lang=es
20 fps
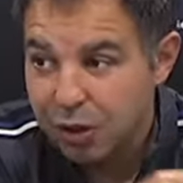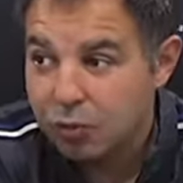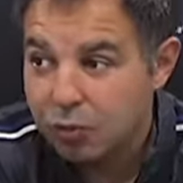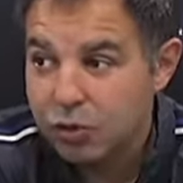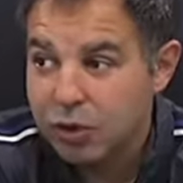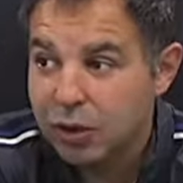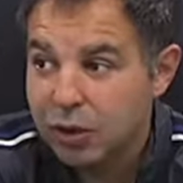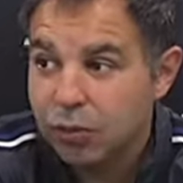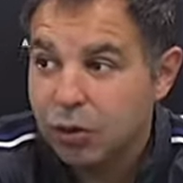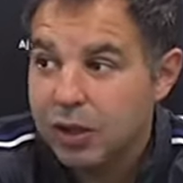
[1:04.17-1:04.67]

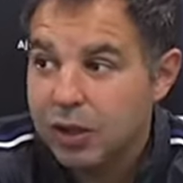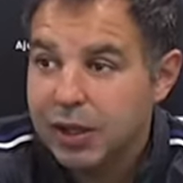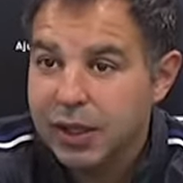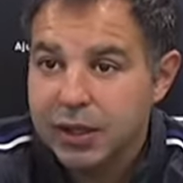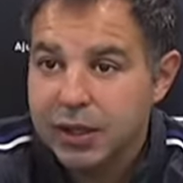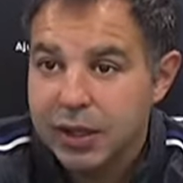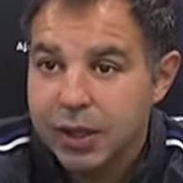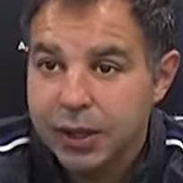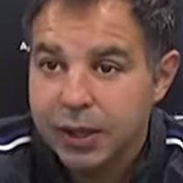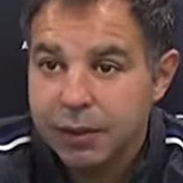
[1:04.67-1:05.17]
muchas
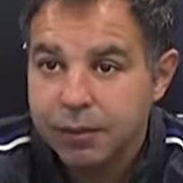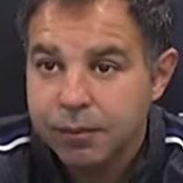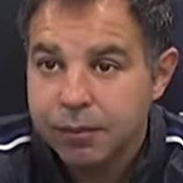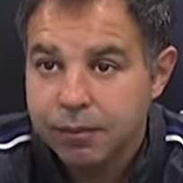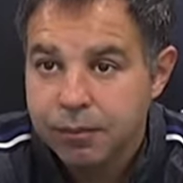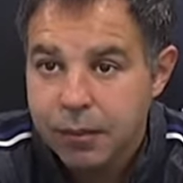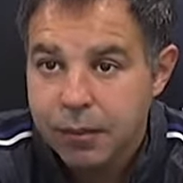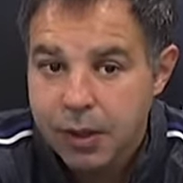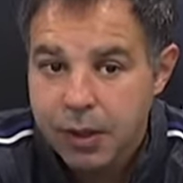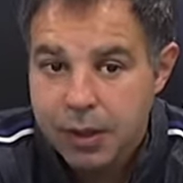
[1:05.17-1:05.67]
vueltas,
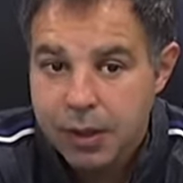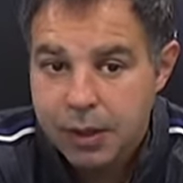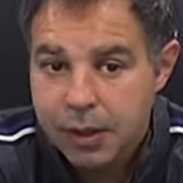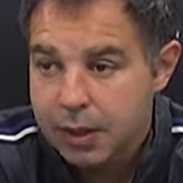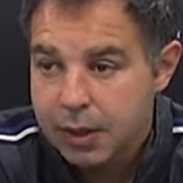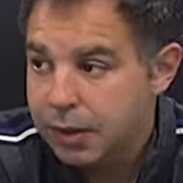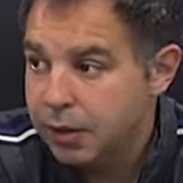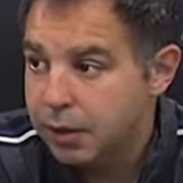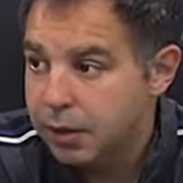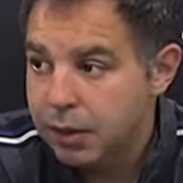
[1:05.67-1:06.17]
em,
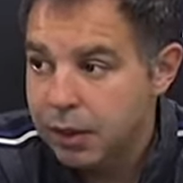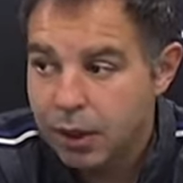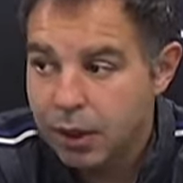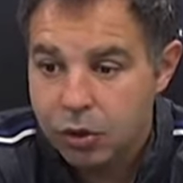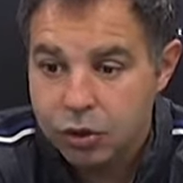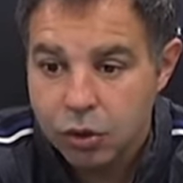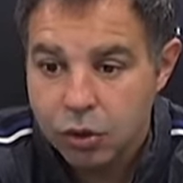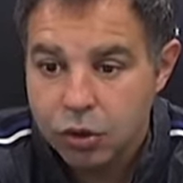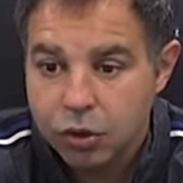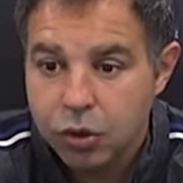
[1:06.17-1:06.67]
de
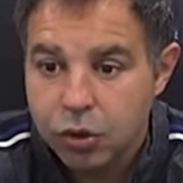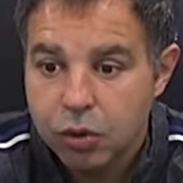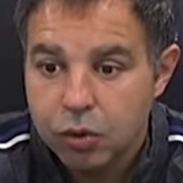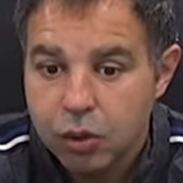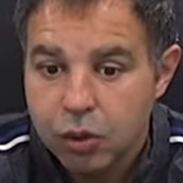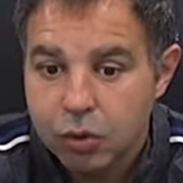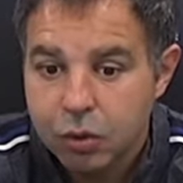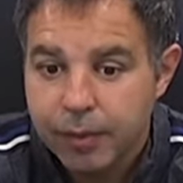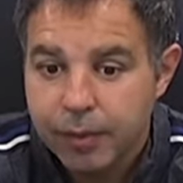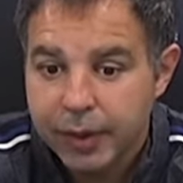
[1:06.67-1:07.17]
los ocho
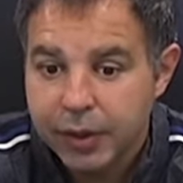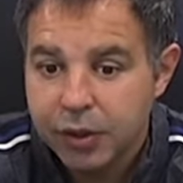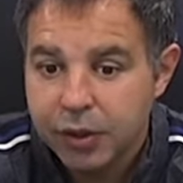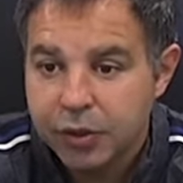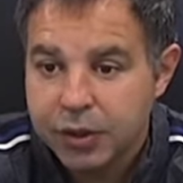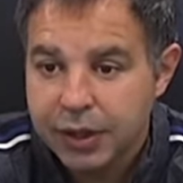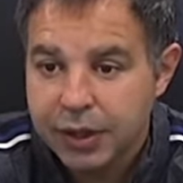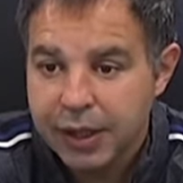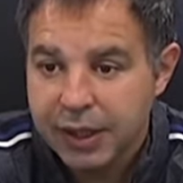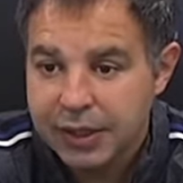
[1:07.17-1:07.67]
últimos
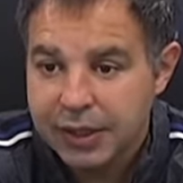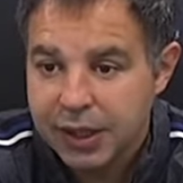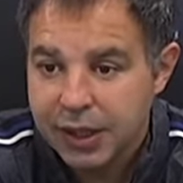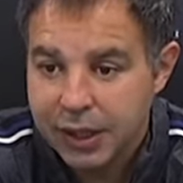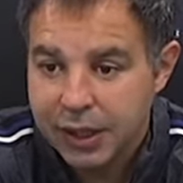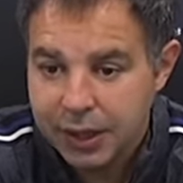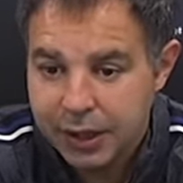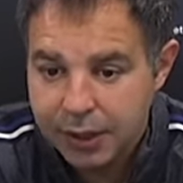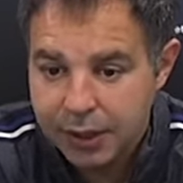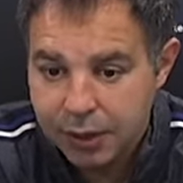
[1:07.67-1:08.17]
partidos en
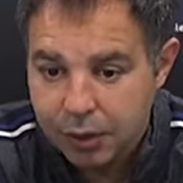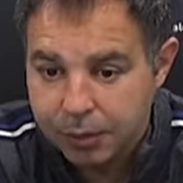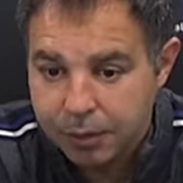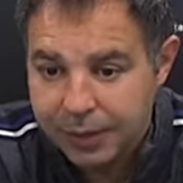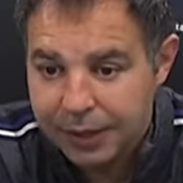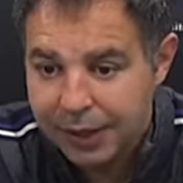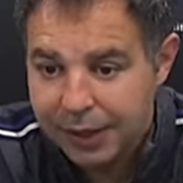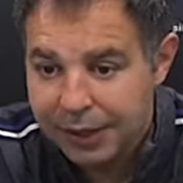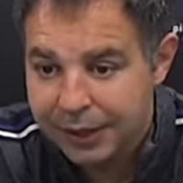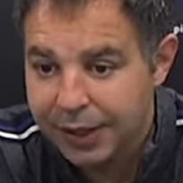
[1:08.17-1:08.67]
casa, el
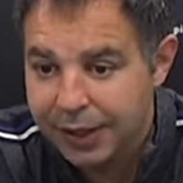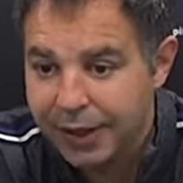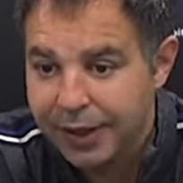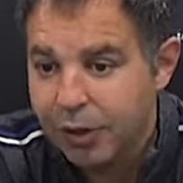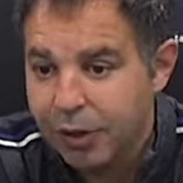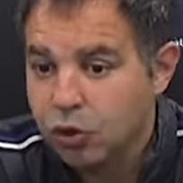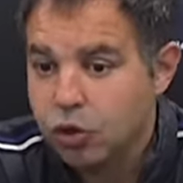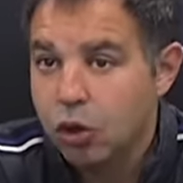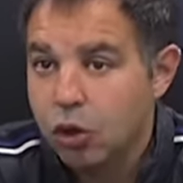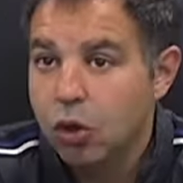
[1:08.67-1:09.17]
Hospitaleta ha
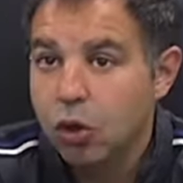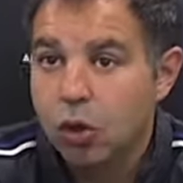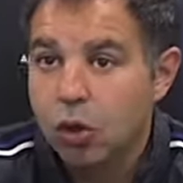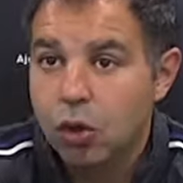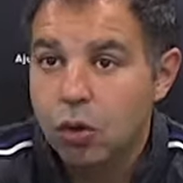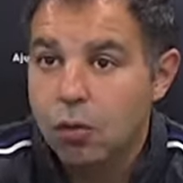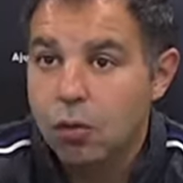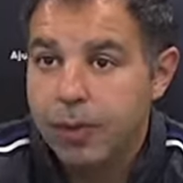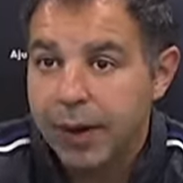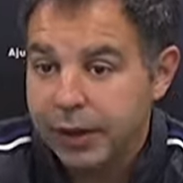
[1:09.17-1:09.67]
ganado solo
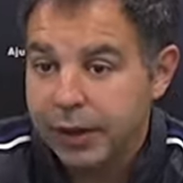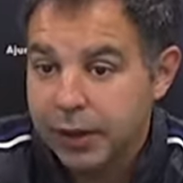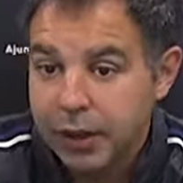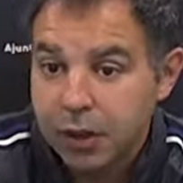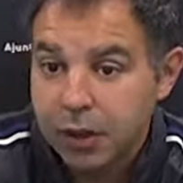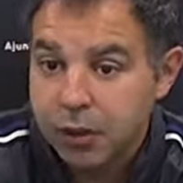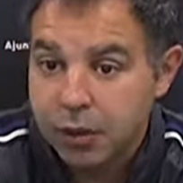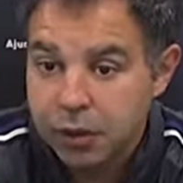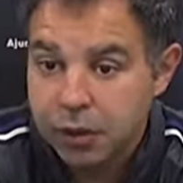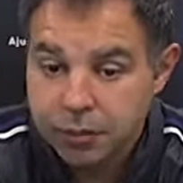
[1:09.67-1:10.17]
un
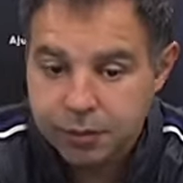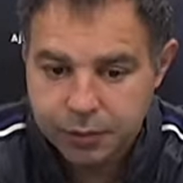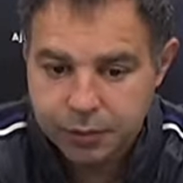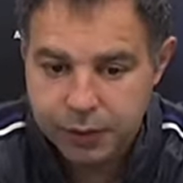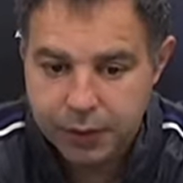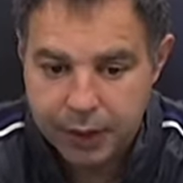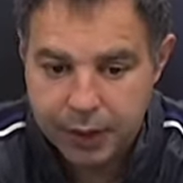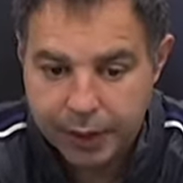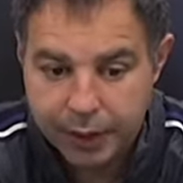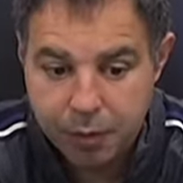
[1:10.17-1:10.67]
partido, ¿no?
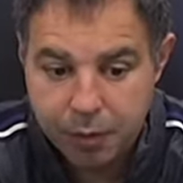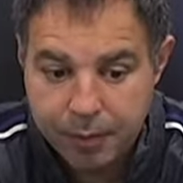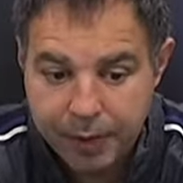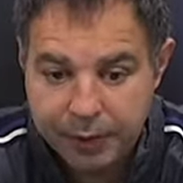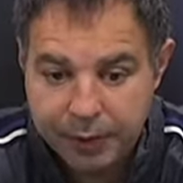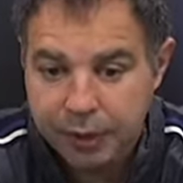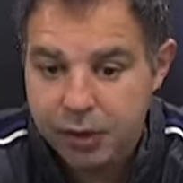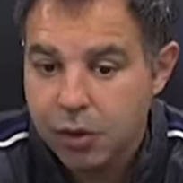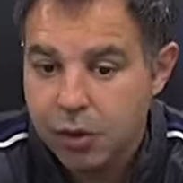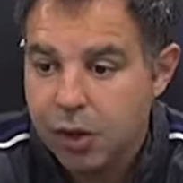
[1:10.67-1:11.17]
Ha ganado un
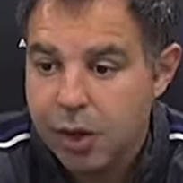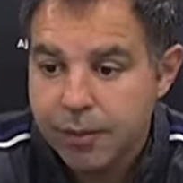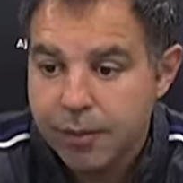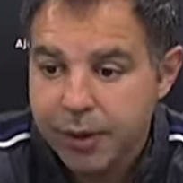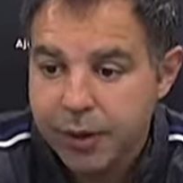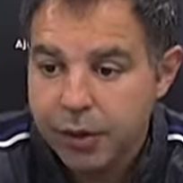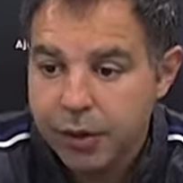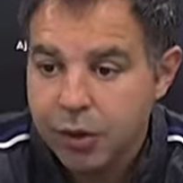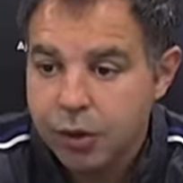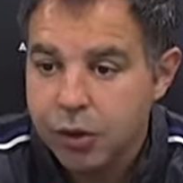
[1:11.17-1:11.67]
partido, ha
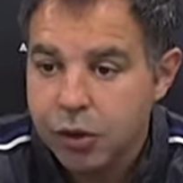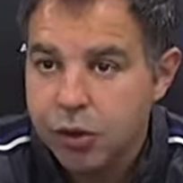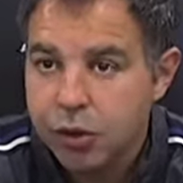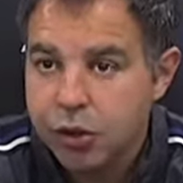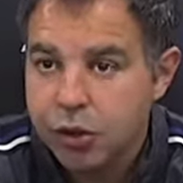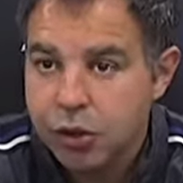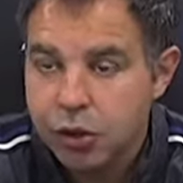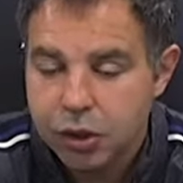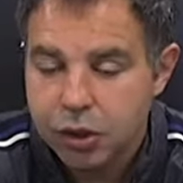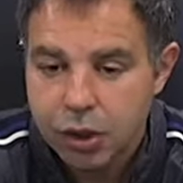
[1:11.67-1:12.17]
perdido
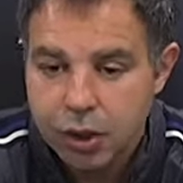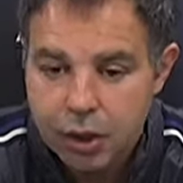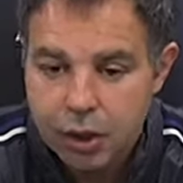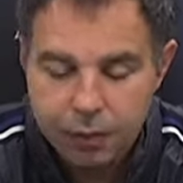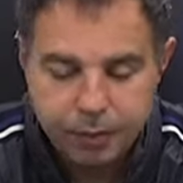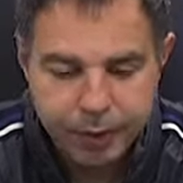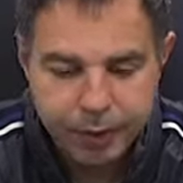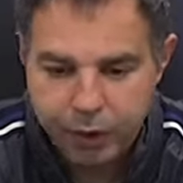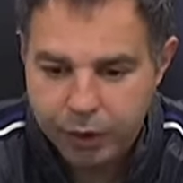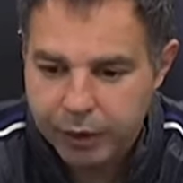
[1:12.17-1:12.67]
dos,
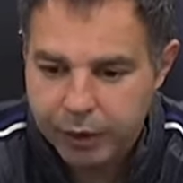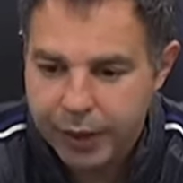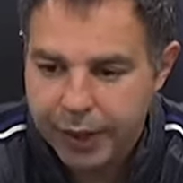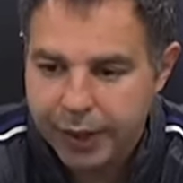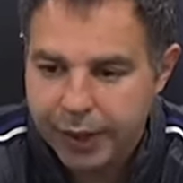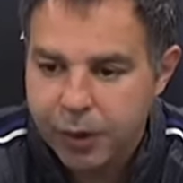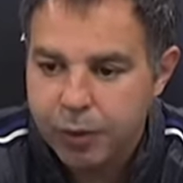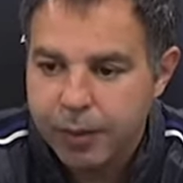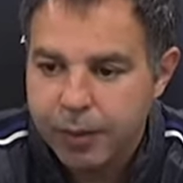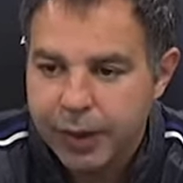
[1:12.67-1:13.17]
perdón, ha
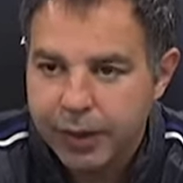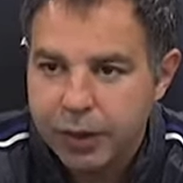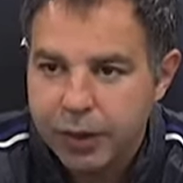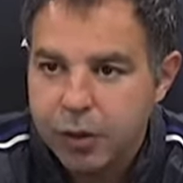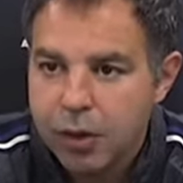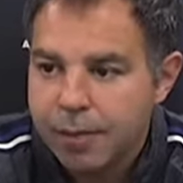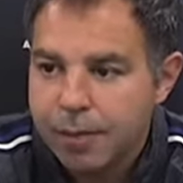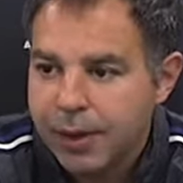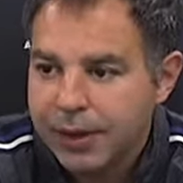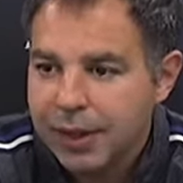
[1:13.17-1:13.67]
ganado un
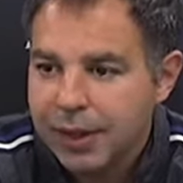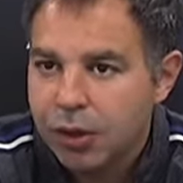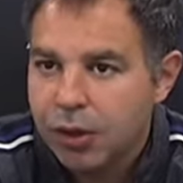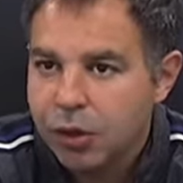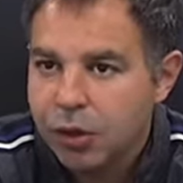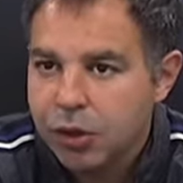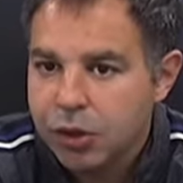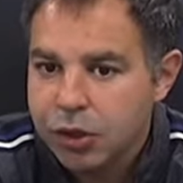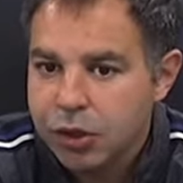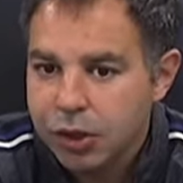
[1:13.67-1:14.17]
partido, ha empatado
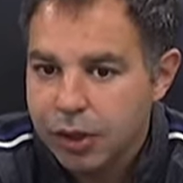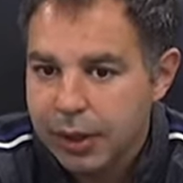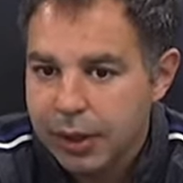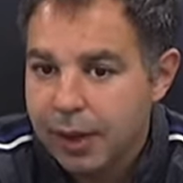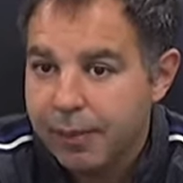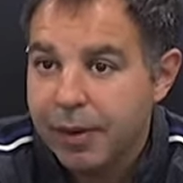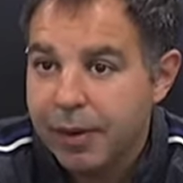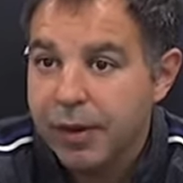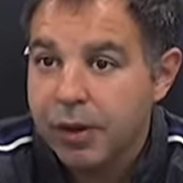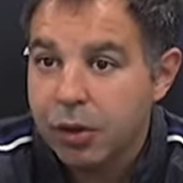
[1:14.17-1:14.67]
dos y
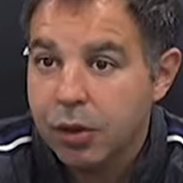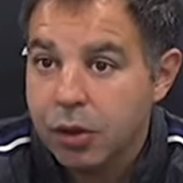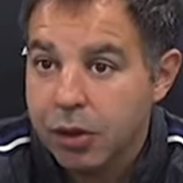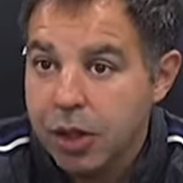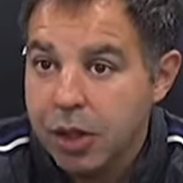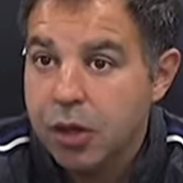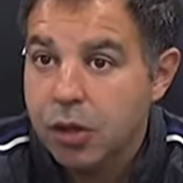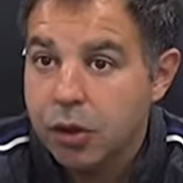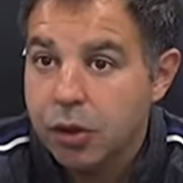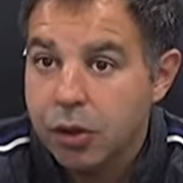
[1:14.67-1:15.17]
ha perdido
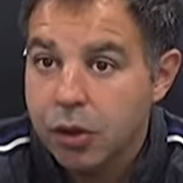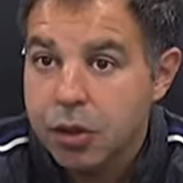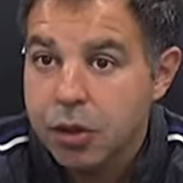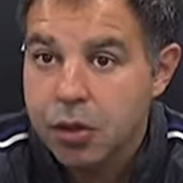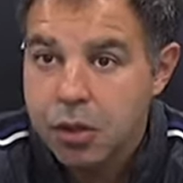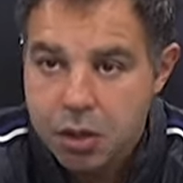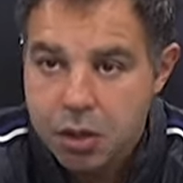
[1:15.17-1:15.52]
cinco, ¿no?